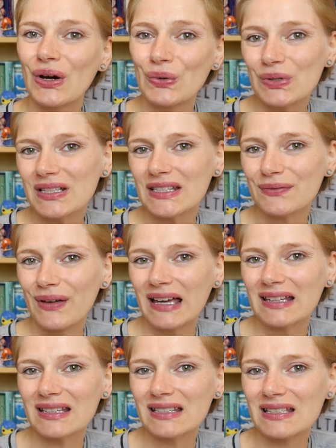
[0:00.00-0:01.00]
Und zwar
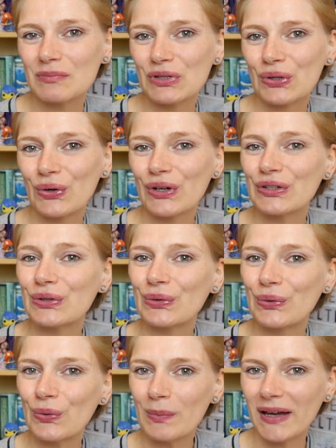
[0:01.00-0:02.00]
geht es nämlich heute
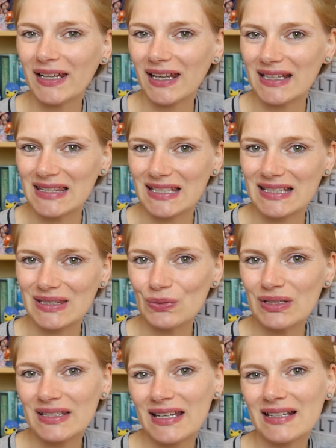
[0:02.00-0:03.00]
um ein
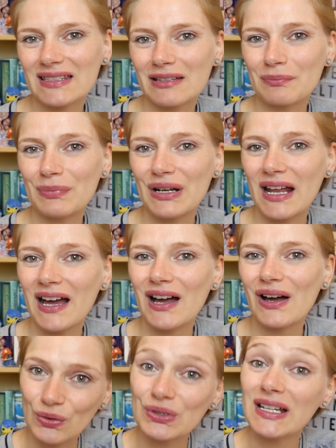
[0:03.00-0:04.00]

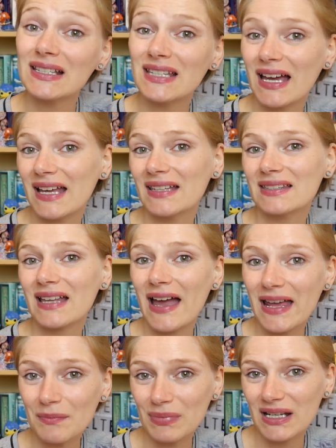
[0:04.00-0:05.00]
Rezensionsexemplar und das heißt
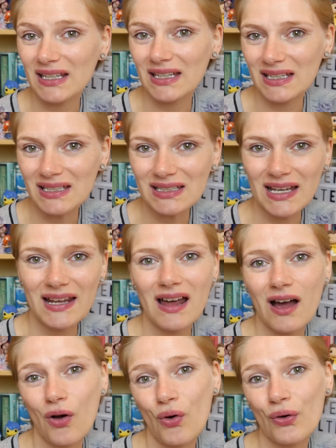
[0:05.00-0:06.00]
Ein Blick in
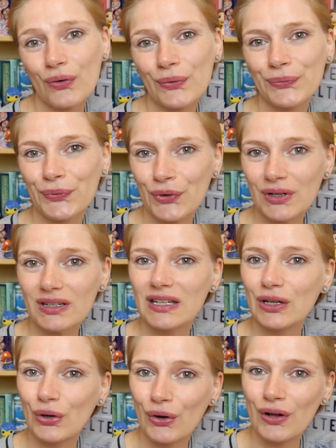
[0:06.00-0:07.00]
deine Augen von
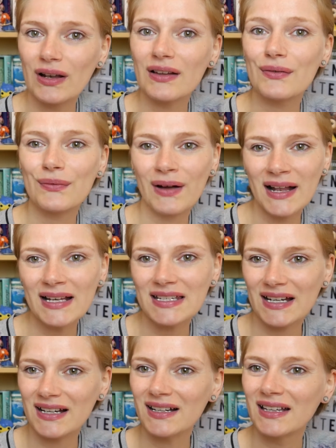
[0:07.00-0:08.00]
Nicole
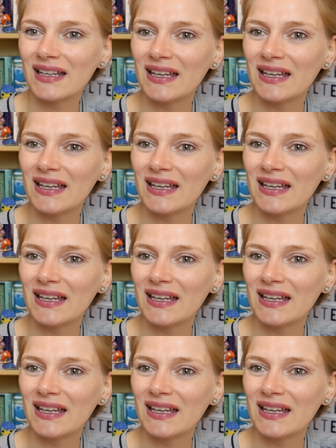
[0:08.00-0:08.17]
Walter.